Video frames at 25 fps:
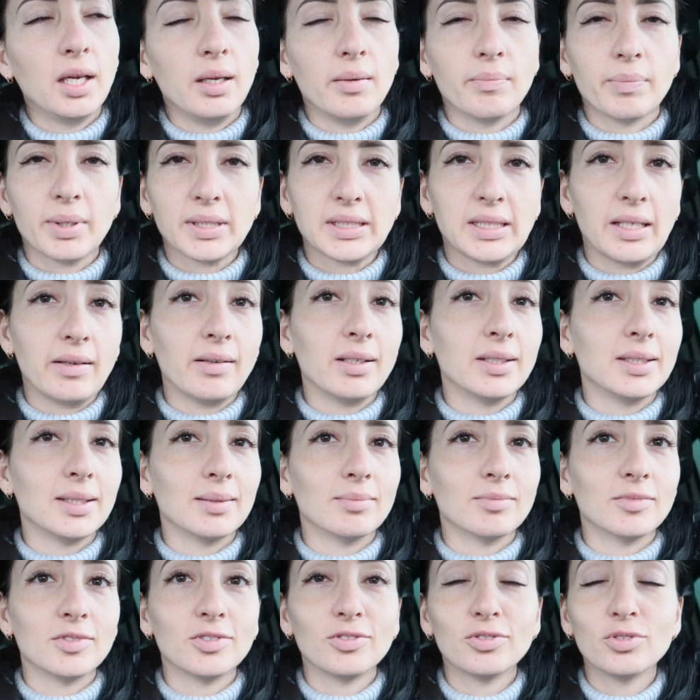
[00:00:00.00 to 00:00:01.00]
Им поставили
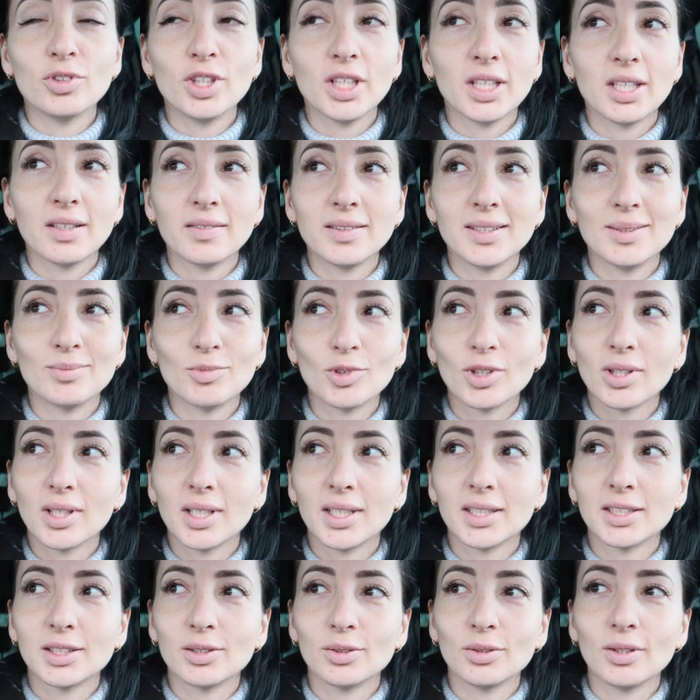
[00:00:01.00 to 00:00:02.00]
всем двойки всему
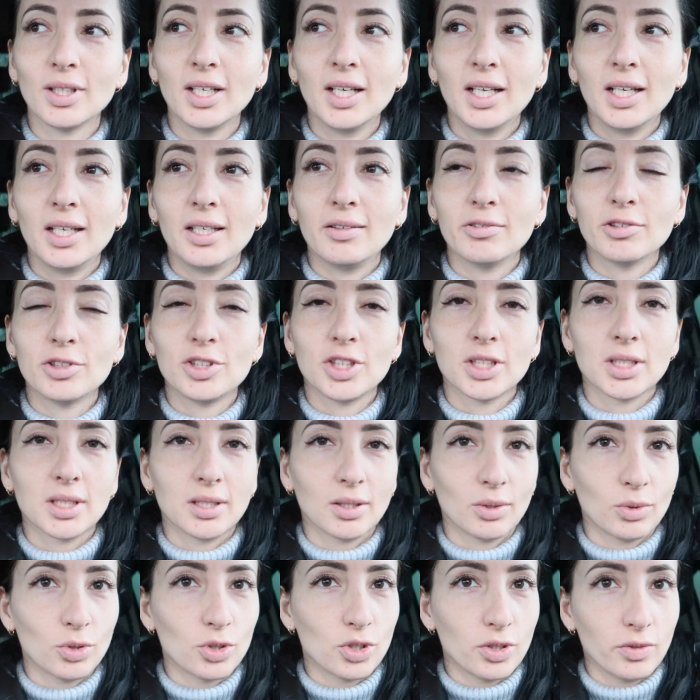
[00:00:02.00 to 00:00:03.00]
классу. И вот сейчас
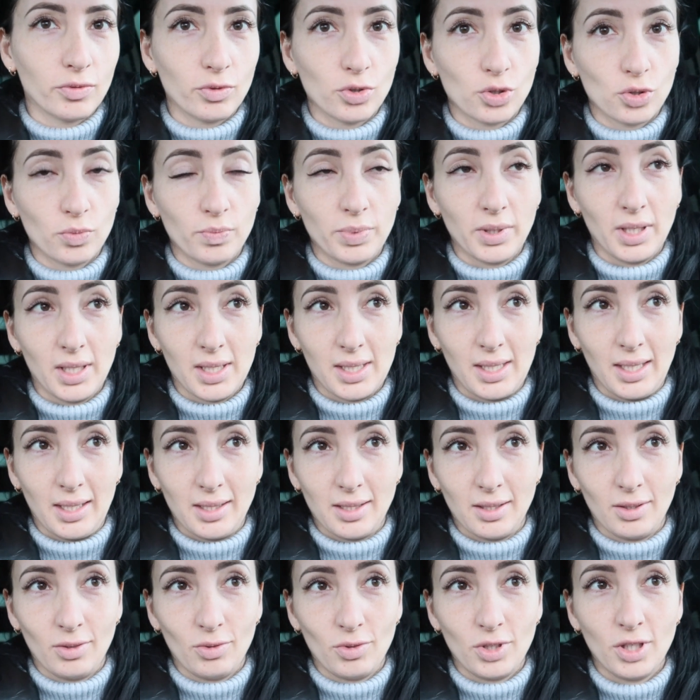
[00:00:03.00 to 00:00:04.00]
она хочет его еще
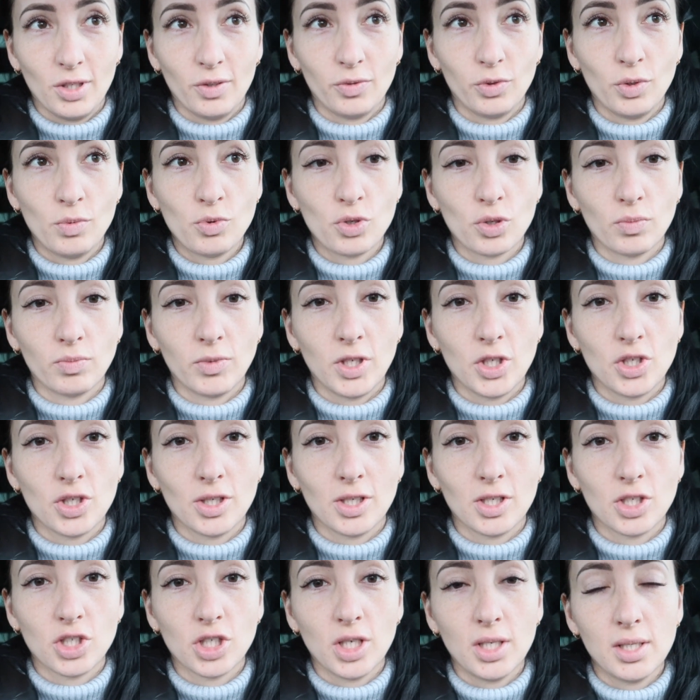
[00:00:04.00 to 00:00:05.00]
пересдать. Но дело в том, что мне
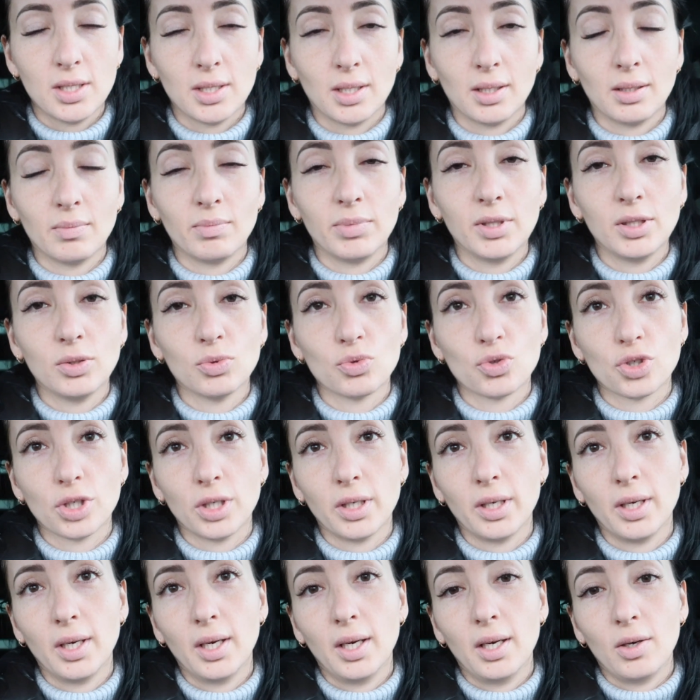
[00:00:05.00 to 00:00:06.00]
через час надо быть
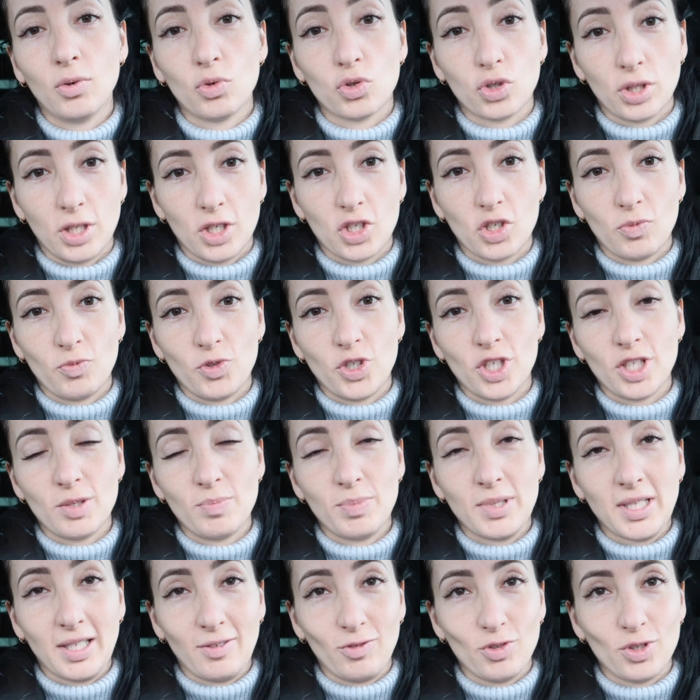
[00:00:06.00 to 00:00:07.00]
уже, уже даже через
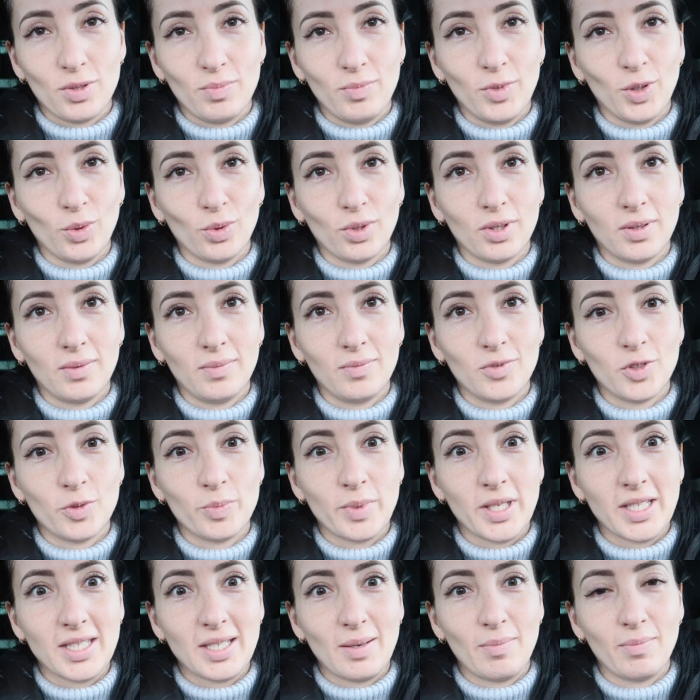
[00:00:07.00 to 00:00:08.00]
58 минут, через
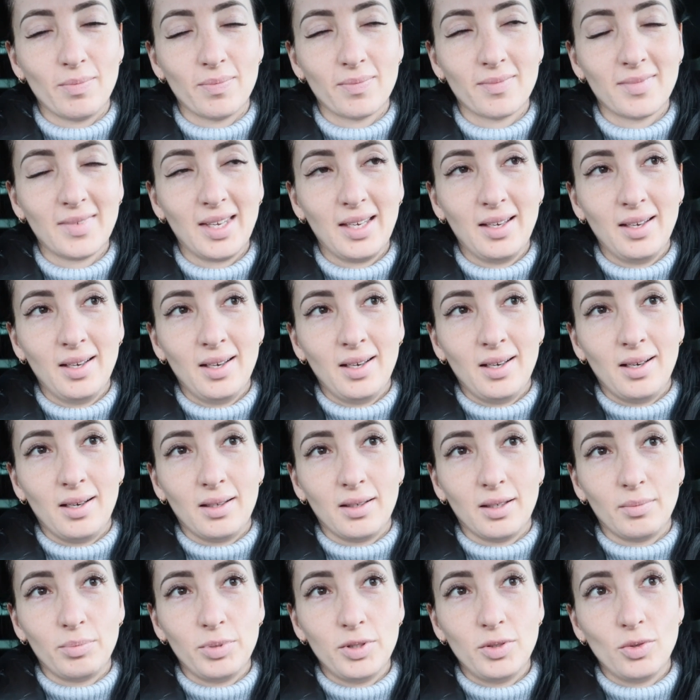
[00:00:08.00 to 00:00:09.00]
57.
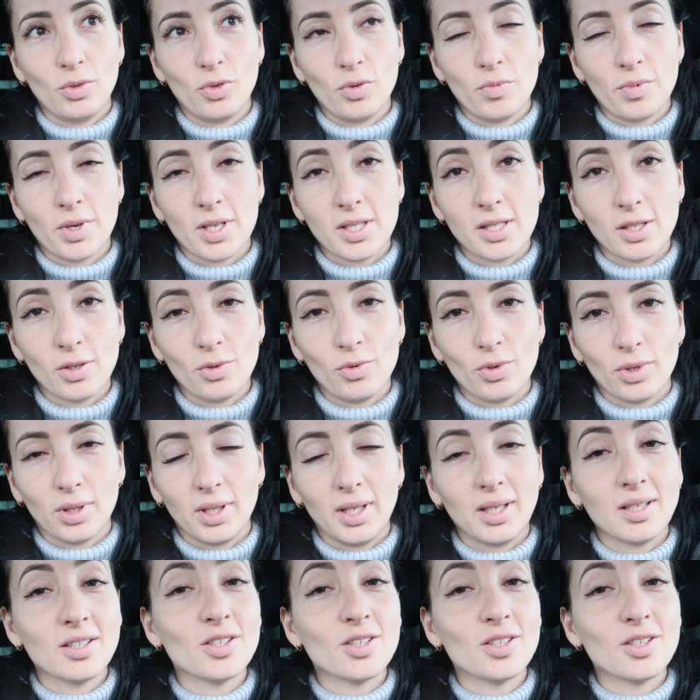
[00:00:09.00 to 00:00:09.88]
Надо быть в другом конце города.